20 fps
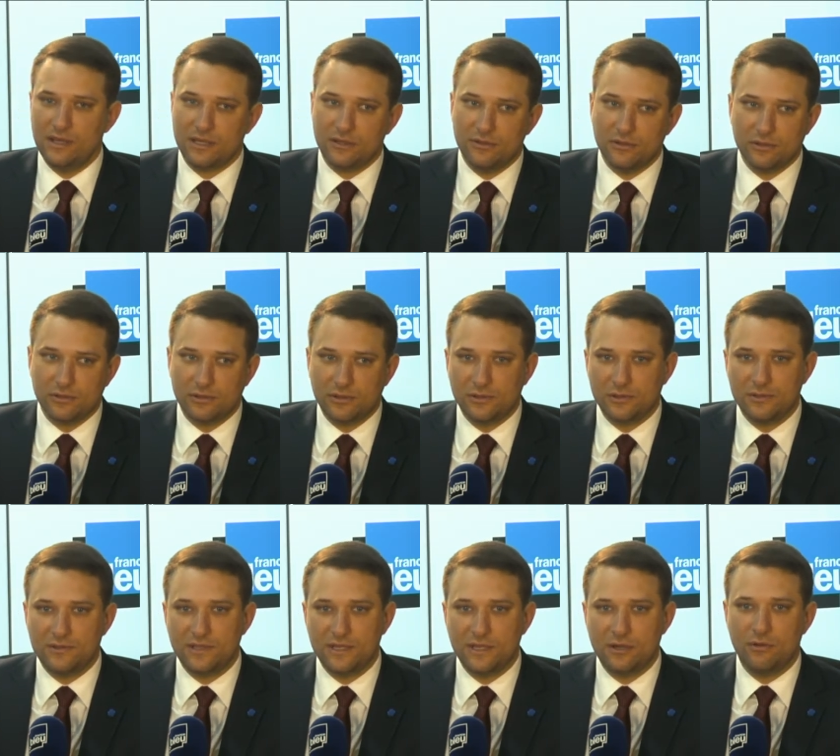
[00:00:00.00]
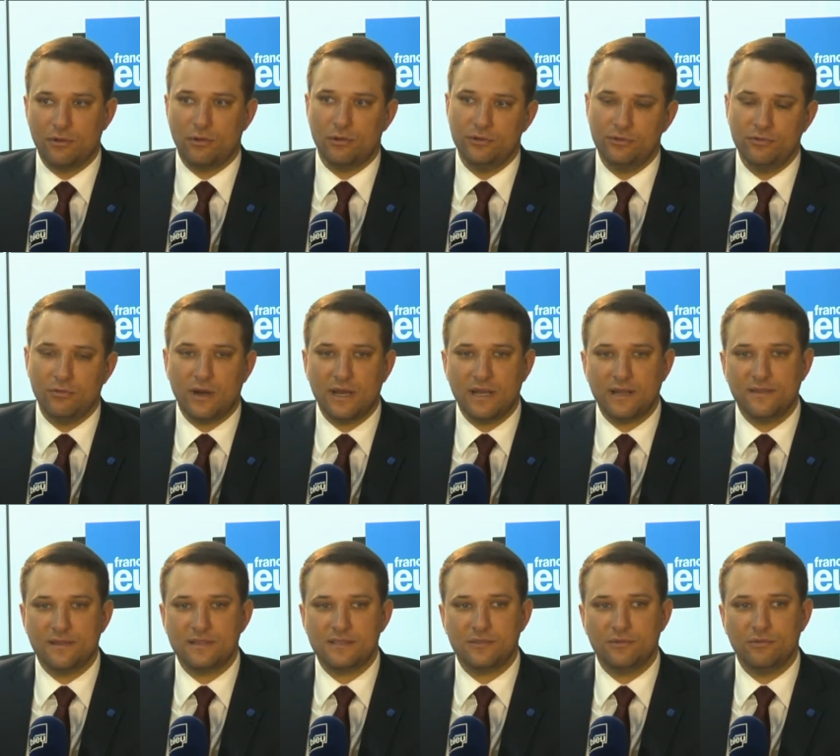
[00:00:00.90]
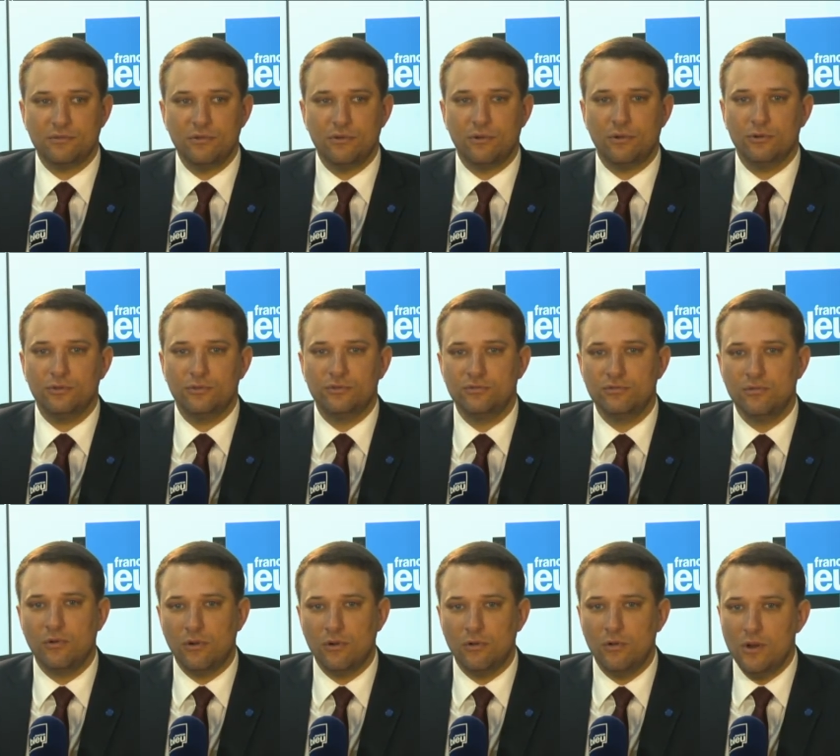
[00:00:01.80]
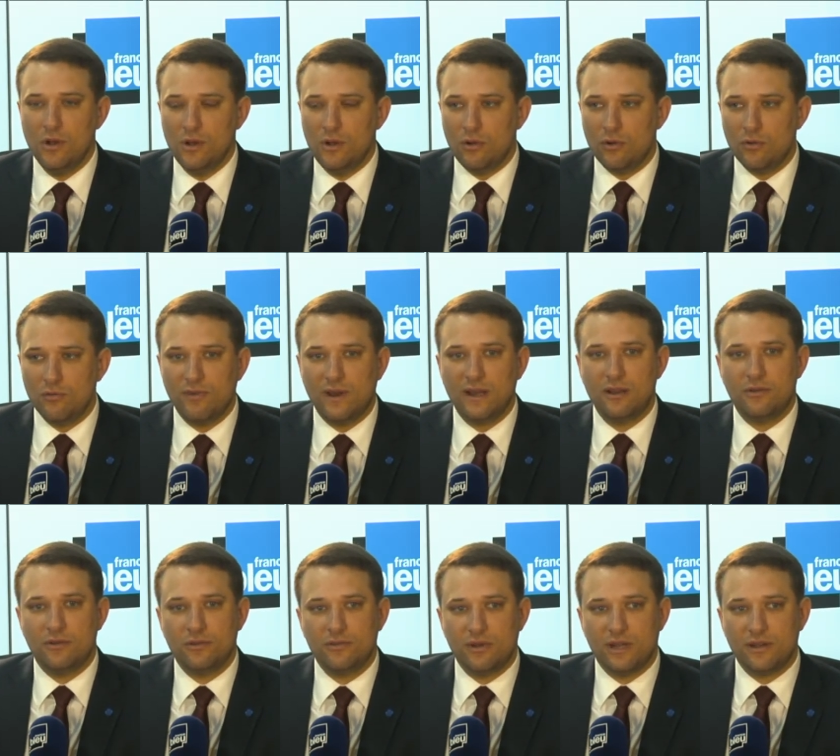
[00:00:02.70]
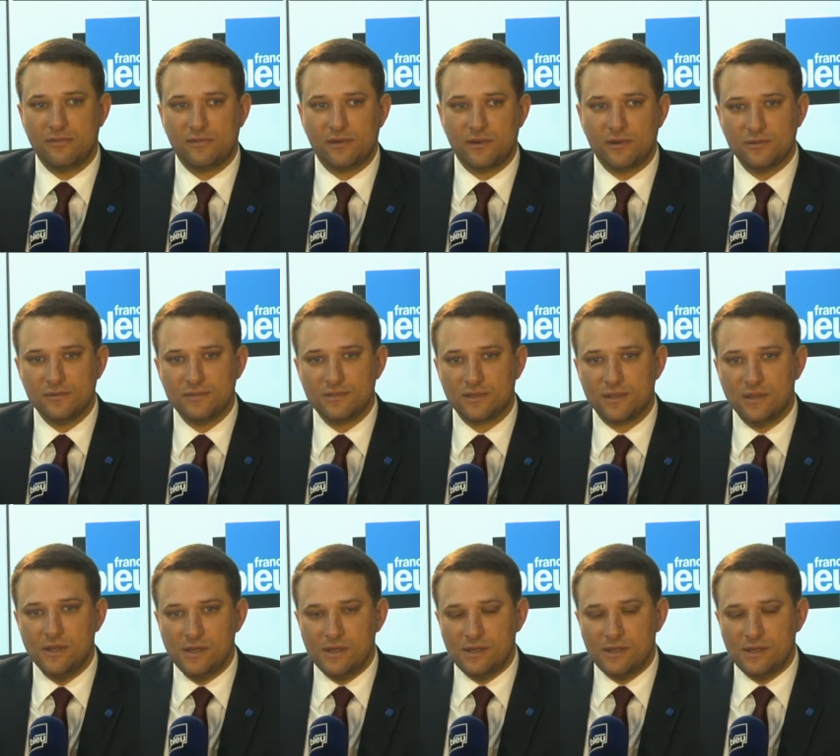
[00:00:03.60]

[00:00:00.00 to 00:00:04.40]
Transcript: et de l'autre côté, le retour à la nation, le retour aux, valeurs de la France,